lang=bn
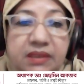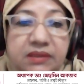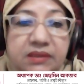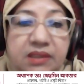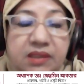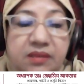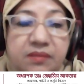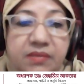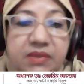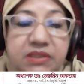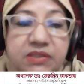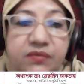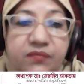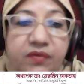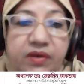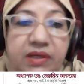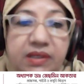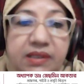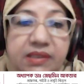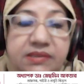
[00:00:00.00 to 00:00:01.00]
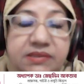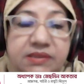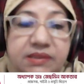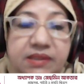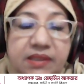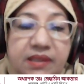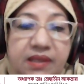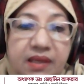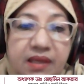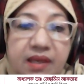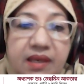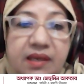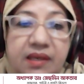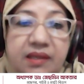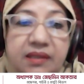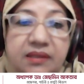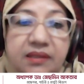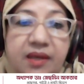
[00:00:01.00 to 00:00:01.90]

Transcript: তিন মাস ফলিক অ্যাসিড খেয়ে